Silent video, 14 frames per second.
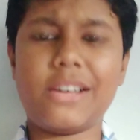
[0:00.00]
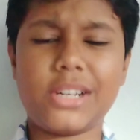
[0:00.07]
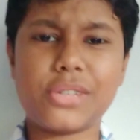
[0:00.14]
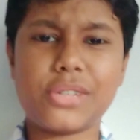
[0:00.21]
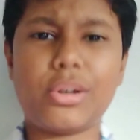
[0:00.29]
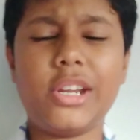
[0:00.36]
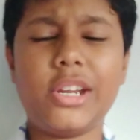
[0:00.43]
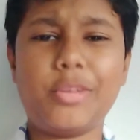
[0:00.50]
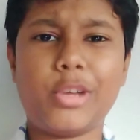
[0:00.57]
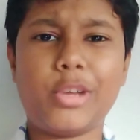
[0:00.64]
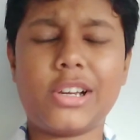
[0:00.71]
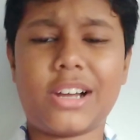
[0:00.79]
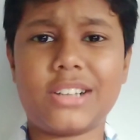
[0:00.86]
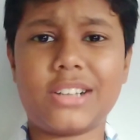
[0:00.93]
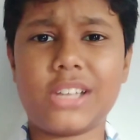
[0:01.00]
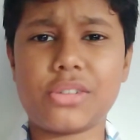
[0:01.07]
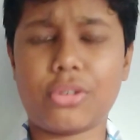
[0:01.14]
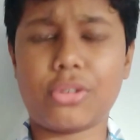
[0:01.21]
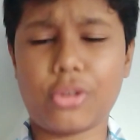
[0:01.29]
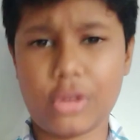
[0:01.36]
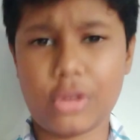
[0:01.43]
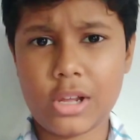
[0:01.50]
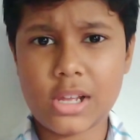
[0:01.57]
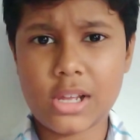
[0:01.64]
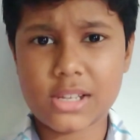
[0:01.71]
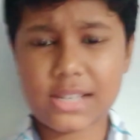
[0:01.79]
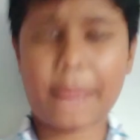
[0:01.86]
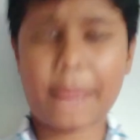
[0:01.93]
வந்து சொல்லிட்டு போயிருக்காங்கன்னு தான் சொல்லுவோம்
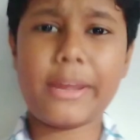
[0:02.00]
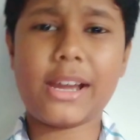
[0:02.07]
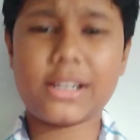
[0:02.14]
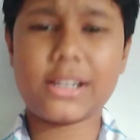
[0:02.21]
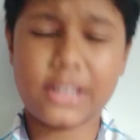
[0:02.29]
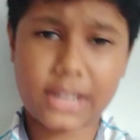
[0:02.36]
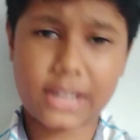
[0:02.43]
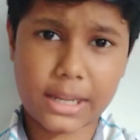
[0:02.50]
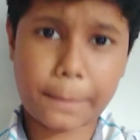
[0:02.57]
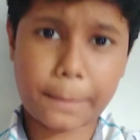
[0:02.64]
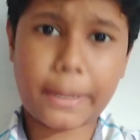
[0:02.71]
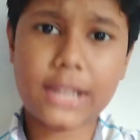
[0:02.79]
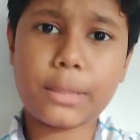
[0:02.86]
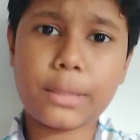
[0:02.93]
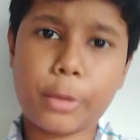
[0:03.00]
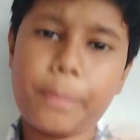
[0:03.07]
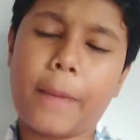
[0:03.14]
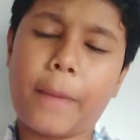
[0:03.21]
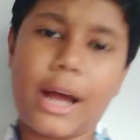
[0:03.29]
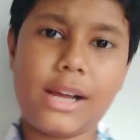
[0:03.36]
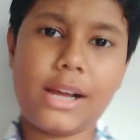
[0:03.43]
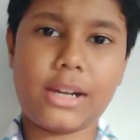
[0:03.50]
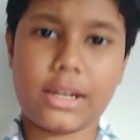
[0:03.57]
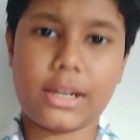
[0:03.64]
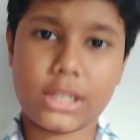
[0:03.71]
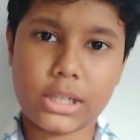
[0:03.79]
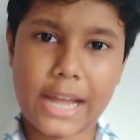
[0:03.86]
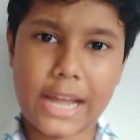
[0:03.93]
செமையாக நீங்கள் அந்த படத்தை போய் பாருங்க
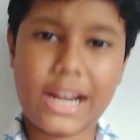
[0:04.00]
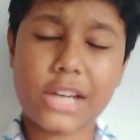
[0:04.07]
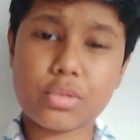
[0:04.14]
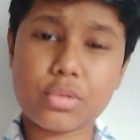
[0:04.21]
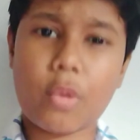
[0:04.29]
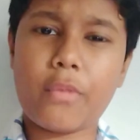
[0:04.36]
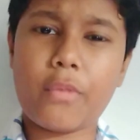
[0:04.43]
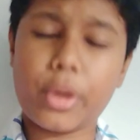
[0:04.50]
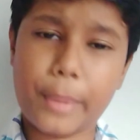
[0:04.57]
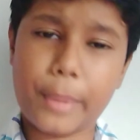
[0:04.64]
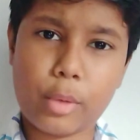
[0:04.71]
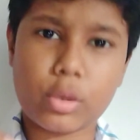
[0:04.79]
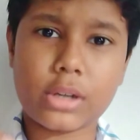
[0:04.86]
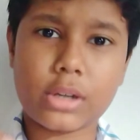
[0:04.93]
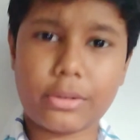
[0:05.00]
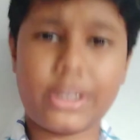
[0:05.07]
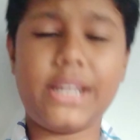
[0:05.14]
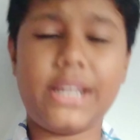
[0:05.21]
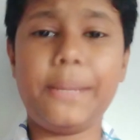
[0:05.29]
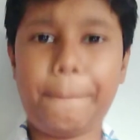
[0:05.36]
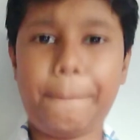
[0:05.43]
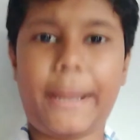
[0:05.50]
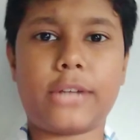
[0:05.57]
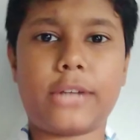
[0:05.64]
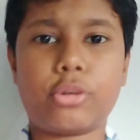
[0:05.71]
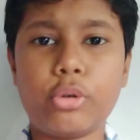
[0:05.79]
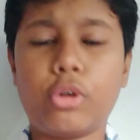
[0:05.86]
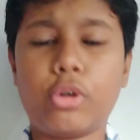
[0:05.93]
அந்த டைலாக்ஸ் ஒவ்வொன்றுமே உங்களுக்கு வந்து
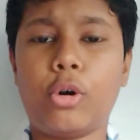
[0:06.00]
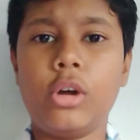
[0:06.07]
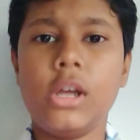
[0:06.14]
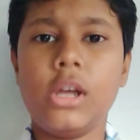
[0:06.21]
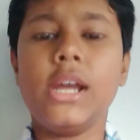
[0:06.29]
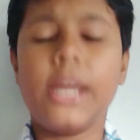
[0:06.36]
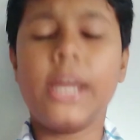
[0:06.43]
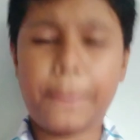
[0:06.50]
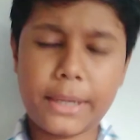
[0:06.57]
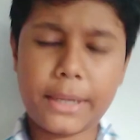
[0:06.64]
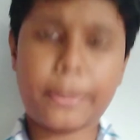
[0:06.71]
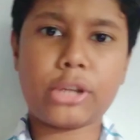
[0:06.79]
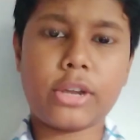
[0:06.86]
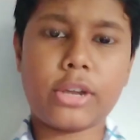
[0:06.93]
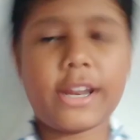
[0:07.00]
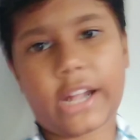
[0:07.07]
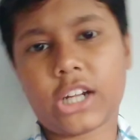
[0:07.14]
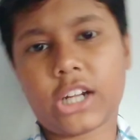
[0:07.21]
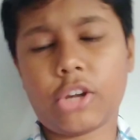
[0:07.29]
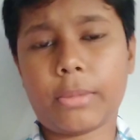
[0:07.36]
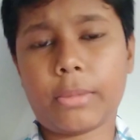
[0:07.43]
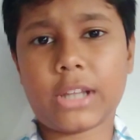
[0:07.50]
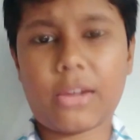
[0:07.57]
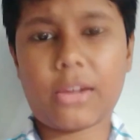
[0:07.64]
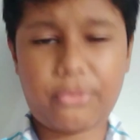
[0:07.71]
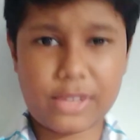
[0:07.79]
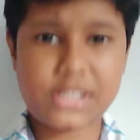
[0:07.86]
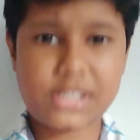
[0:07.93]
இம்பேக்ட் கொடுக்கும் இப்போ இந்த படத்தோடய நெகட்டிவாக
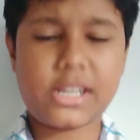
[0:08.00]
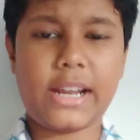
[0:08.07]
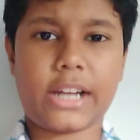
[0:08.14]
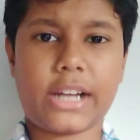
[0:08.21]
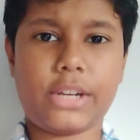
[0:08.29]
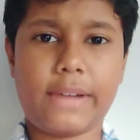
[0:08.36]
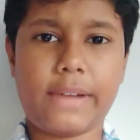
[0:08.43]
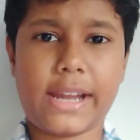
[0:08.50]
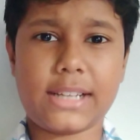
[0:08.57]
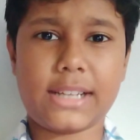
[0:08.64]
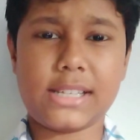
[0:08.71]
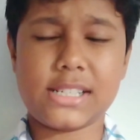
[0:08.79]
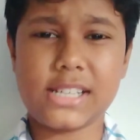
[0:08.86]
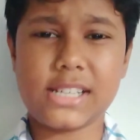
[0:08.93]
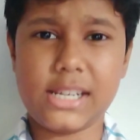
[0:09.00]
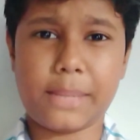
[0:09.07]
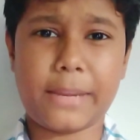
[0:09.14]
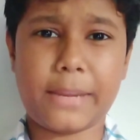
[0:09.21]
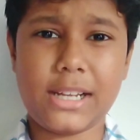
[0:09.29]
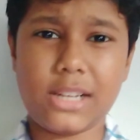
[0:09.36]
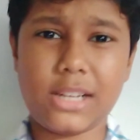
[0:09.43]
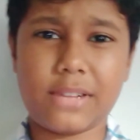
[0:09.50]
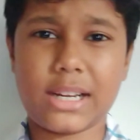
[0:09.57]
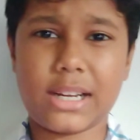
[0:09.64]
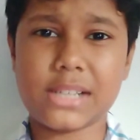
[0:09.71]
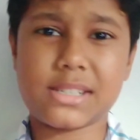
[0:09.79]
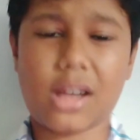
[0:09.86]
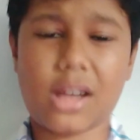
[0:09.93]
பார்த்தலாம் ஃபஸ்ட்டு நெகட்டிவாக எனக்கு தெரிஞ்சது இந்த படத்தில்
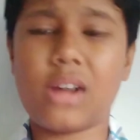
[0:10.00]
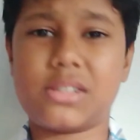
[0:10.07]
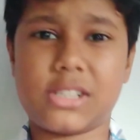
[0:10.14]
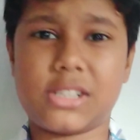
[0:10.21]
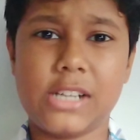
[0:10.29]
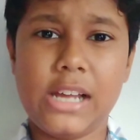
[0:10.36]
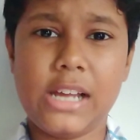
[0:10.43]
வர சாங்ஸு